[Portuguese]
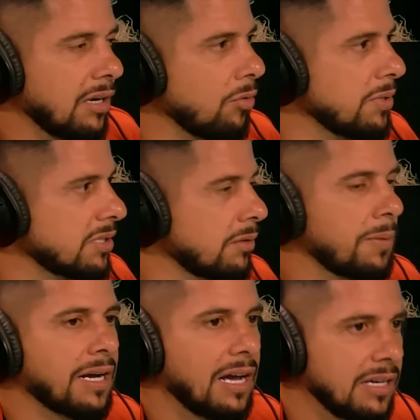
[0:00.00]
começando
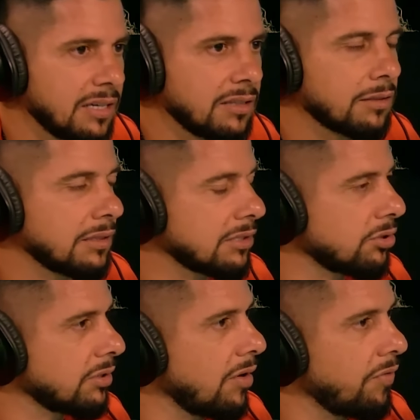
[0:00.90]
minha carreira
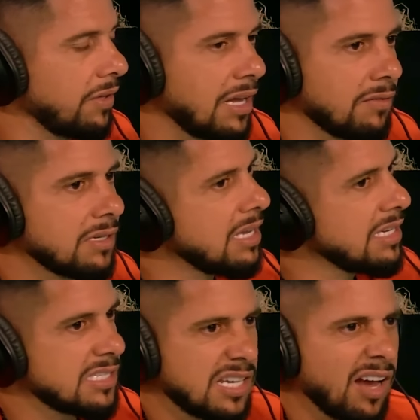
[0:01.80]
internacional, falava,
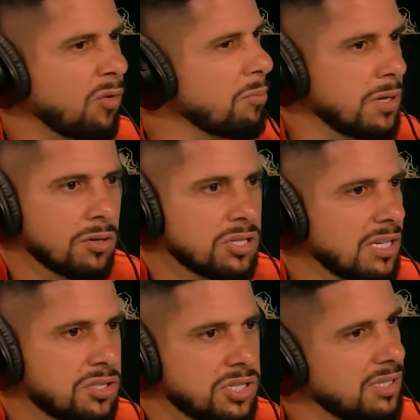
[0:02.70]
se é comigo, eu já
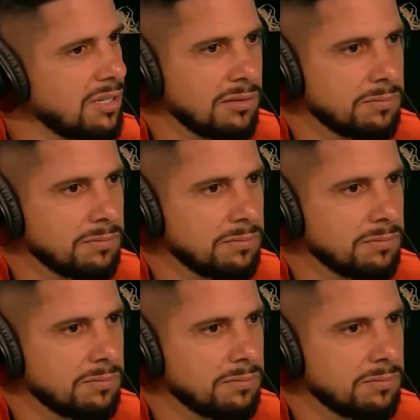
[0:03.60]
tinha